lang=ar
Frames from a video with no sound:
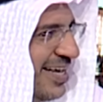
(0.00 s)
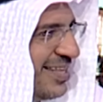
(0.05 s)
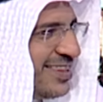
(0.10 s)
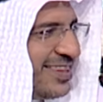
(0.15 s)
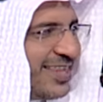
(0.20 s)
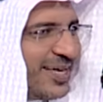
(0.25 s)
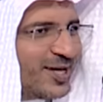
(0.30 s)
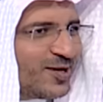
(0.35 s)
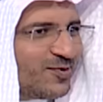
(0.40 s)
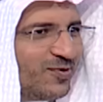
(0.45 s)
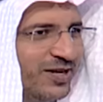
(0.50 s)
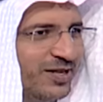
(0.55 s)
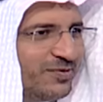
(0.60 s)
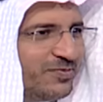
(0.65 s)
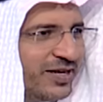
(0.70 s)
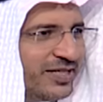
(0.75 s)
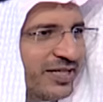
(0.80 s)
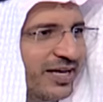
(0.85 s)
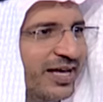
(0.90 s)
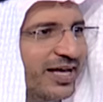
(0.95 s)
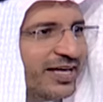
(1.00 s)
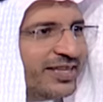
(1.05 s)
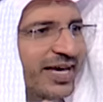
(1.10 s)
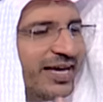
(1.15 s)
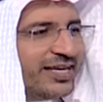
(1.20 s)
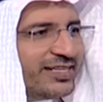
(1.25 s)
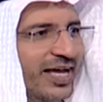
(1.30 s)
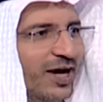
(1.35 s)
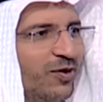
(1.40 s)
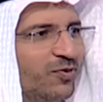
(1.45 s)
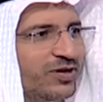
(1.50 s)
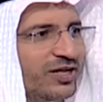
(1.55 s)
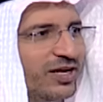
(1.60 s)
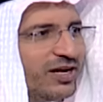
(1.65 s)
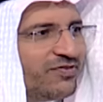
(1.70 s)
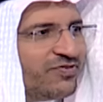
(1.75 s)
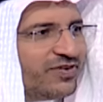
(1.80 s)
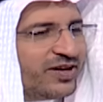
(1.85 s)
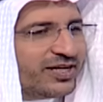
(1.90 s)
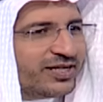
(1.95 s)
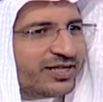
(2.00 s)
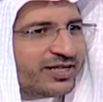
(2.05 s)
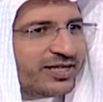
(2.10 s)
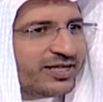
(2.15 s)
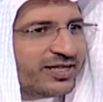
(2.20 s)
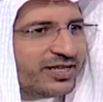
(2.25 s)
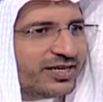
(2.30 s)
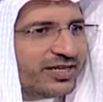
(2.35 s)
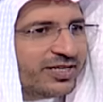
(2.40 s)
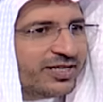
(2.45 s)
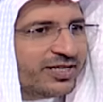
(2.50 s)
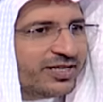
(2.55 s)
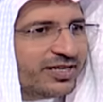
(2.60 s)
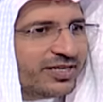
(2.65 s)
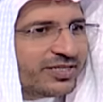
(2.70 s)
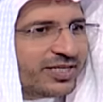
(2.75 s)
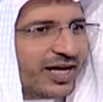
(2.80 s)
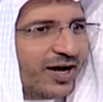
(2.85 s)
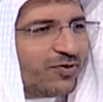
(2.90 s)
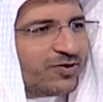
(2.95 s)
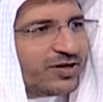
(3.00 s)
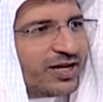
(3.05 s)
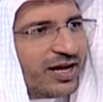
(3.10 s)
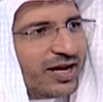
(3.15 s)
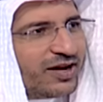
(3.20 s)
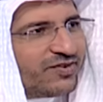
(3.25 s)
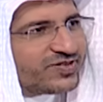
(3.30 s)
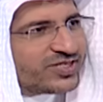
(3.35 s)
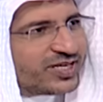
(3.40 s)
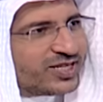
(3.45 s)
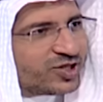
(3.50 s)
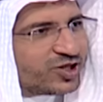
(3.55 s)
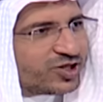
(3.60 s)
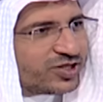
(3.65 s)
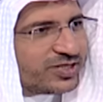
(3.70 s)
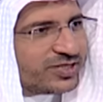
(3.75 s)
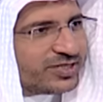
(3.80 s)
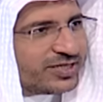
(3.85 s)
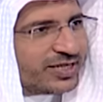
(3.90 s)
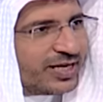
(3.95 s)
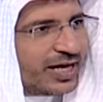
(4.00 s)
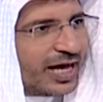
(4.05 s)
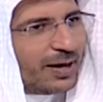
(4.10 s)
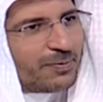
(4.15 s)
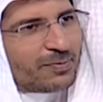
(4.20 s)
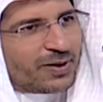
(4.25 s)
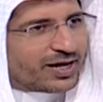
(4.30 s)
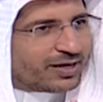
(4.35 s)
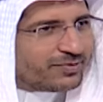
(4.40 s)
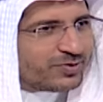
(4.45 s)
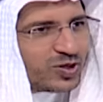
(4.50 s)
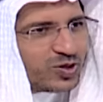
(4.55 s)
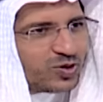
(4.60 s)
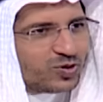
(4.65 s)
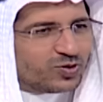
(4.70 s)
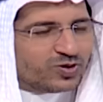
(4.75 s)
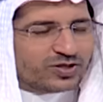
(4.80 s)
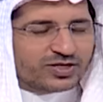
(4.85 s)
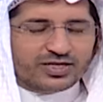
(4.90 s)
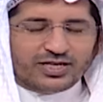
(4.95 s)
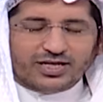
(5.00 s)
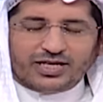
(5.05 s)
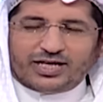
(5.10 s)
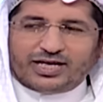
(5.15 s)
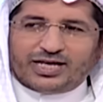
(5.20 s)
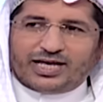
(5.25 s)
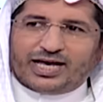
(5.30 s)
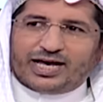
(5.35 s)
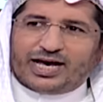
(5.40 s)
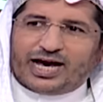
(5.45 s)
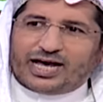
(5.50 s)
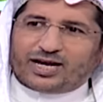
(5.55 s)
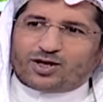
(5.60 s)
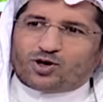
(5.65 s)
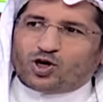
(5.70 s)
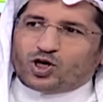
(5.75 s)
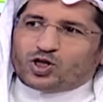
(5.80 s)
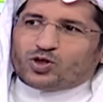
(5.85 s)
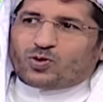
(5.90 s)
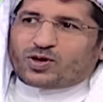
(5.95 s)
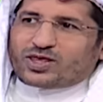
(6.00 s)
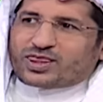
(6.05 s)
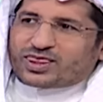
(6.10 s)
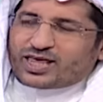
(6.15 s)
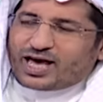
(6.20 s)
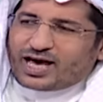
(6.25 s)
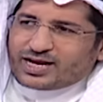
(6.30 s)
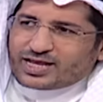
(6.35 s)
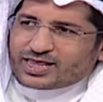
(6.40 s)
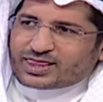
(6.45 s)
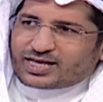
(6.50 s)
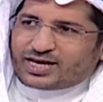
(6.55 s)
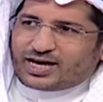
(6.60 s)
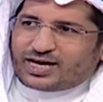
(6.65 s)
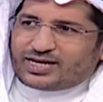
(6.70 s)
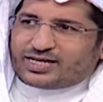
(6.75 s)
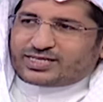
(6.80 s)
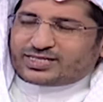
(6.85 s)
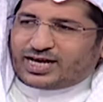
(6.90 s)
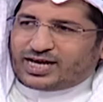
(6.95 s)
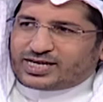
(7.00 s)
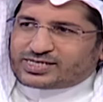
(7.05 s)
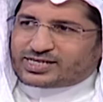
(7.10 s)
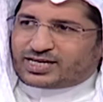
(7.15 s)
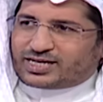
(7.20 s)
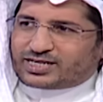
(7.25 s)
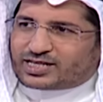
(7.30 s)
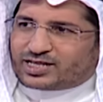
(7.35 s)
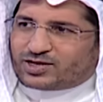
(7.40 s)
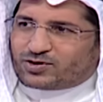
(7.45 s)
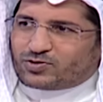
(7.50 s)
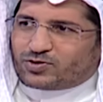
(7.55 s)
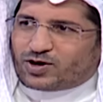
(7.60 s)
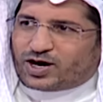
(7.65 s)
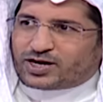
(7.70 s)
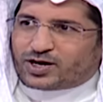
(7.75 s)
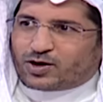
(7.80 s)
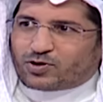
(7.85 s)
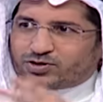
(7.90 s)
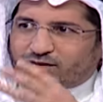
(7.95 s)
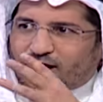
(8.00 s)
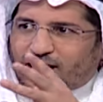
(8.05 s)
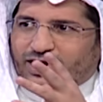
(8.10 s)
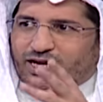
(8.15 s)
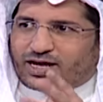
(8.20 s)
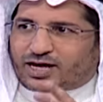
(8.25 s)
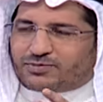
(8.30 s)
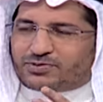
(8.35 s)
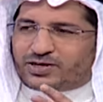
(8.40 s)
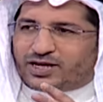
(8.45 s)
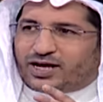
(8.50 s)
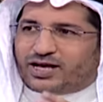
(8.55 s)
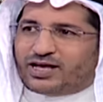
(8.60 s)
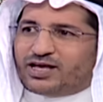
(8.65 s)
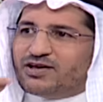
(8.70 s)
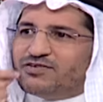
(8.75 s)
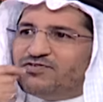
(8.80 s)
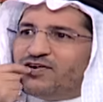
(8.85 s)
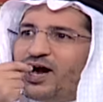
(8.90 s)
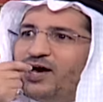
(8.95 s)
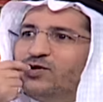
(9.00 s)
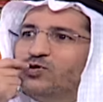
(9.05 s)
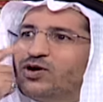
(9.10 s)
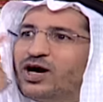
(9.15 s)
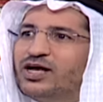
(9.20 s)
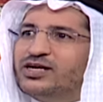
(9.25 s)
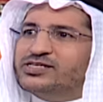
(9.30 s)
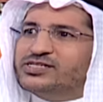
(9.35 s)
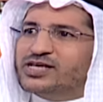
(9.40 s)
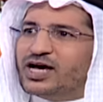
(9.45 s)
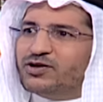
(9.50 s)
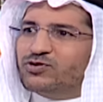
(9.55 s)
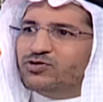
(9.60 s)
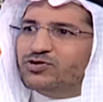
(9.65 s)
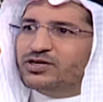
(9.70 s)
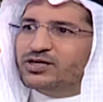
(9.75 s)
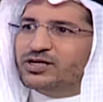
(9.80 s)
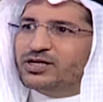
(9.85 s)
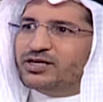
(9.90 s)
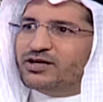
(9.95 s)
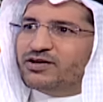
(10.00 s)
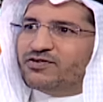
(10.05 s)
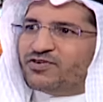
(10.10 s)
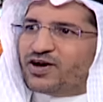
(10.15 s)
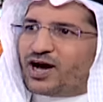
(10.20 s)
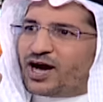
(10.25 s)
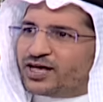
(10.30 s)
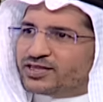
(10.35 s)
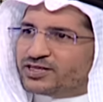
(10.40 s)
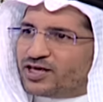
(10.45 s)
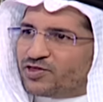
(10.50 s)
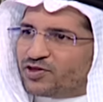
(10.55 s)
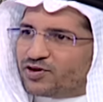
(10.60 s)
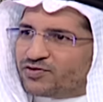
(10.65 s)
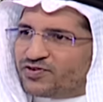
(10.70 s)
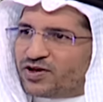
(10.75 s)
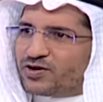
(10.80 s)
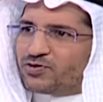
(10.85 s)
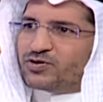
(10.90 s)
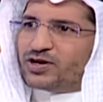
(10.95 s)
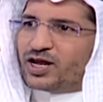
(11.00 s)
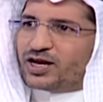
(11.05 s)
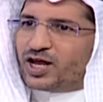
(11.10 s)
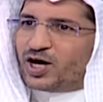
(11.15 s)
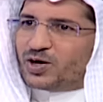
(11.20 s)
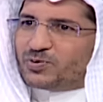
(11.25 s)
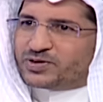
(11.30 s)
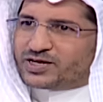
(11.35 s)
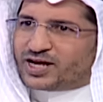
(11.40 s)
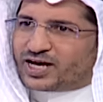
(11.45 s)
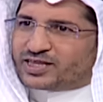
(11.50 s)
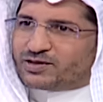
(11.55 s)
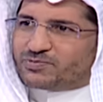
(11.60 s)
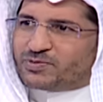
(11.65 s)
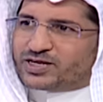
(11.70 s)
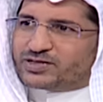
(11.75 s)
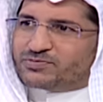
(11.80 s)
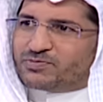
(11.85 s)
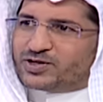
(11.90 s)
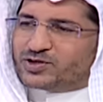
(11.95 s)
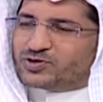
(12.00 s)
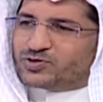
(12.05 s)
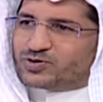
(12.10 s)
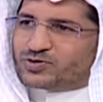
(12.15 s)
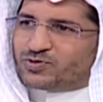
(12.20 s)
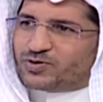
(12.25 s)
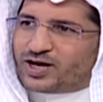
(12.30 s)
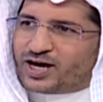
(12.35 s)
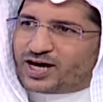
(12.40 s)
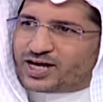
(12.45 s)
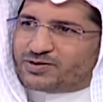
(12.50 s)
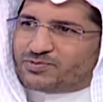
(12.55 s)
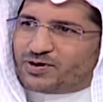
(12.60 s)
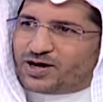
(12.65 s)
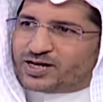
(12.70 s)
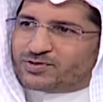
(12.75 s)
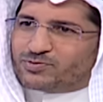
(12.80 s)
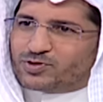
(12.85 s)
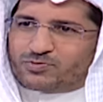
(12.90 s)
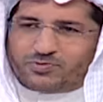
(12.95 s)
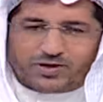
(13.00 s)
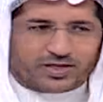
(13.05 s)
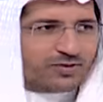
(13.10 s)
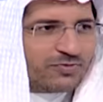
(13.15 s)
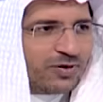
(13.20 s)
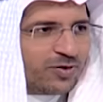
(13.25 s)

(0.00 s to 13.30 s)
الذكر والعباده لحين تحول الى فين؟ تحول الى نفس ايش؟ اماره بالسوء الخطوه الثالثه التي حصلت له انه تعلق بها فعلق لسانه فاخذ ينظر فيه يقول اللهم ان هذا البيت بيتك والحرم حرمك بدل